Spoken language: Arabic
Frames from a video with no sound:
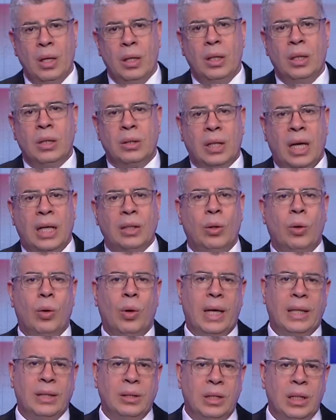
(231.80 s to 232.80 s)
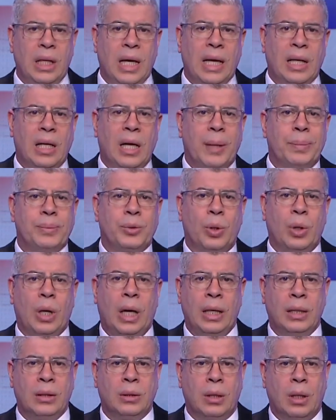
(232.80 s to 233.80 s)
الاتحاد الاوغندي انهى
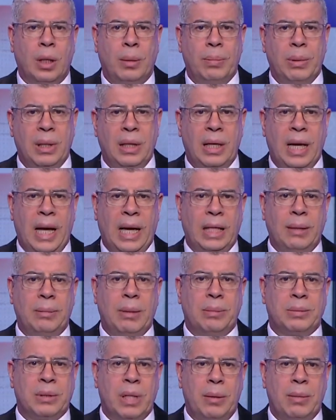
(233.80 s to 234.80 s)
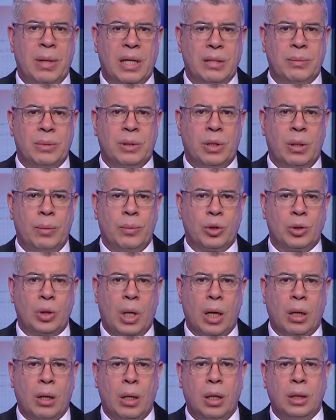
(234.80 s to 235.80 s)
بسرعه اضراب للعيبه بسبب ازمه
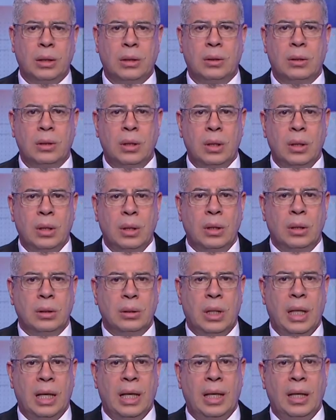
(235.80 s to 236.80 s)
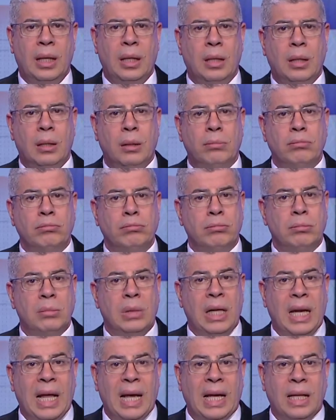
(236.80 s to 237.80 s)
المستحقات ده آه،
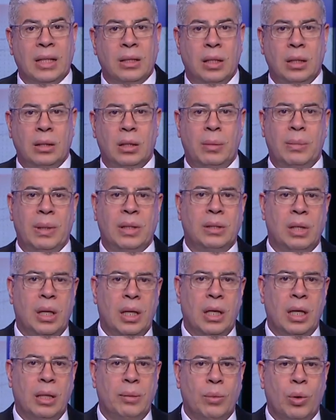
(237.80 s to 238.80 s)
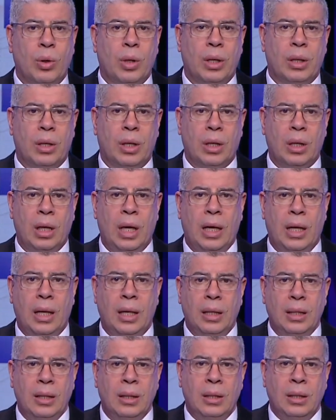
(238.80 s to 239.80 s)
لغى التدريبات اللي كان مقرر لها
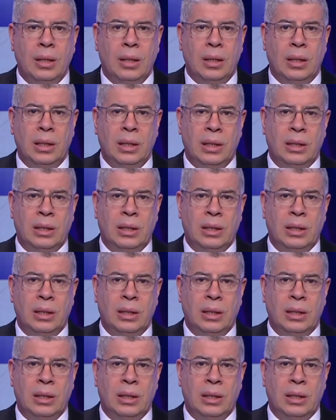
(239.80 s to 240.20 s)
آه،